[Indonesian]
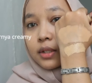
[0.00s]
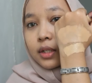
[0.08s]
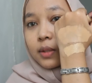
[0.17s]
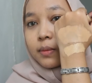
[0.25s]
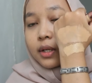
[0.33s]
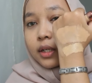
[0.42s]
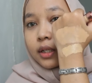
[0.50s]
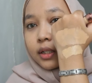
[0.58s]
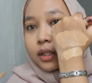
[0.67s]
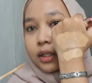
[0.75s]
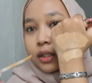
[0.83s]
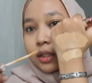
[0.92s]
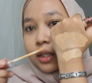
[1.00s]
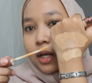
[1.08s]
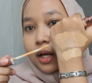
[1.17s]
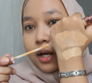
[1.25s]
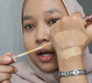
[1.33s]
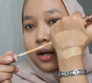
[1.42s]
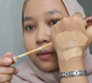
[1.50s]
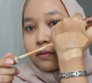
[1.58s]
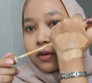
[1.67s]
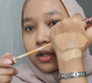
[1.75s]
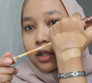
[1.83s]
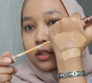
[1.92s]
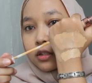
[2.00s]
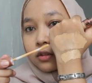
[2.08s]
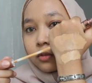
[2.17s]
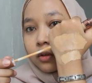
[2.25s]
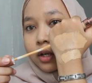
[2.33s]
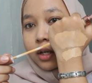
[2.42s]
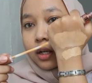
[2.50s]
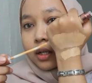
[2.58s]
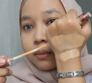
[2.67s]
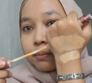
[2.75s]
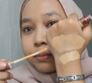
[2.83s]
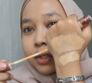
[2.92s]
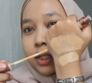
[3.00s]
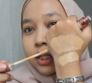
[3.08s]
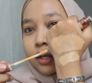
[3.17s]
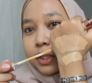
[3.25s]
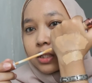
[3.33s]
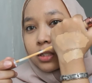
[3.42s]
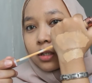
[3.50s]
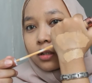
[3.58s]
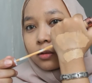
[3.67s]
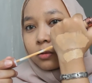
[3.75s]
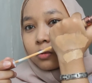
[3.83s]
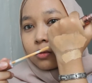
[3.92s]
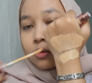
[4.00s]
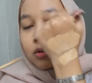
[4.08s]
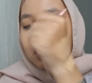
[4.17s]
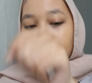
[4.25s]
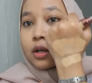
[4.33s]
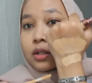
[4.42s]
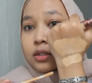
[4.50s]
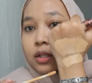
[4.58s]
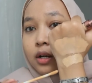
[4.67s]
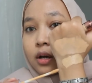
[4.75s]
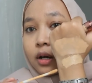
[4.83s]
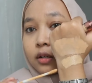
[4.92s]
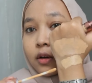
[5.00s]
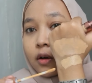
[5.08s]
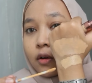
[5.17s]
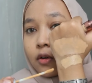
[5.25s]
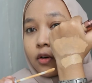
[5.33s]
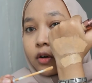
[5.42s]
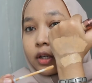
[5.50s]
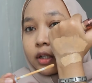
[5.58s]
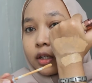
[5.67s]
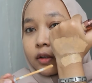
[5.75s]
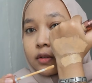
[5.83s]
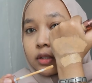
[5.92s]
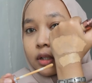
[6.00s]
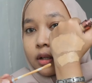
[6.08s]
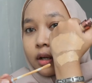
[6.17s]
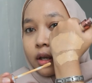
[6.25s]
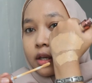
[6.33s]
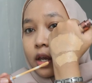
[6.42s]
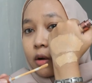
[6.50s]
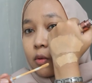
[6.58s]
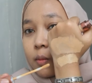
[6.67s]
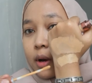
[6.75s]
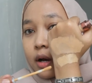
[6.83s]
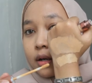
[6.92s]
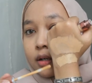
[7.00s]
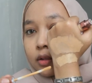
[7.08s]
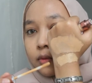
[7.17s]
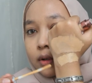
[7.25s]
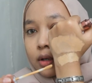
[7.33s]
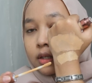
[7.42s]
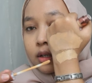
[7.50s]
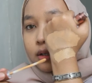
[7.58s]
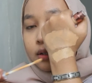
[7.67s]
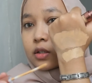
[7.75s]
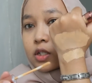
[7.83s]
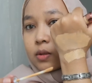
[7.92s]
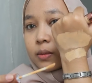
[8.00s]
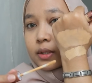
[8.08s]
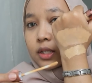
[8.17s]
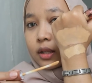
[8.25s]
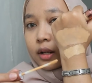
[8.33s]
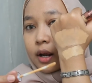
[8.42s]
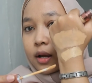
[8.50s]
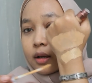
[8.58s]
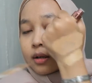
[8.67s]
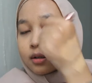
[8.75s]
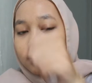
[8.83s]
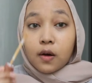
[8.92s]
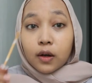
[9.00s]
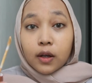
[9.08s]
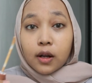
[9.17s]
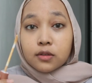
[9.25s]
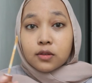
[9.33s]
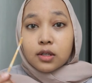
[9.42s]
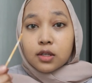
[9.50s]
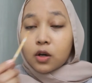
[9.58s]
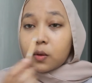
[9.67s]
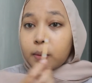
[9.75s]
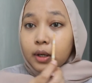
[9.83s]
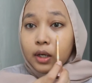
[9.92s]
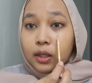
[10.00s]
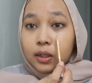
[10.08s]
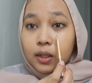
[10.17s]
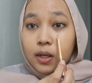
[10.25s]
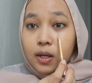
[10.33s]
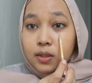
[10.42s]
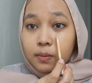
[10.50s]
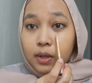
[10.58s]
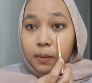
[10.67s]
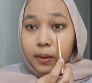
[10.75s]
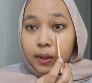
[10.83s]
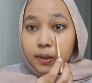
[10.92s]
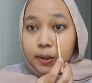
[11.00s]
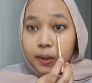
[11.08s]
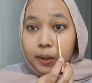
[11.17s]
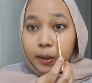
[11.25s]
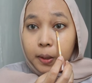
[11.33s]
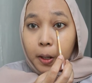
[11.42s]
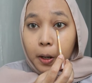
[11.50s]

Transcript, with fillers: setelah dibandingin gini yang foundation tuh kayak lebih peach gitu sedangkan kalau ini concealernya yellow banget warnanya cuma masih terang oke langsung aja aku pakein ke sebelah mata sini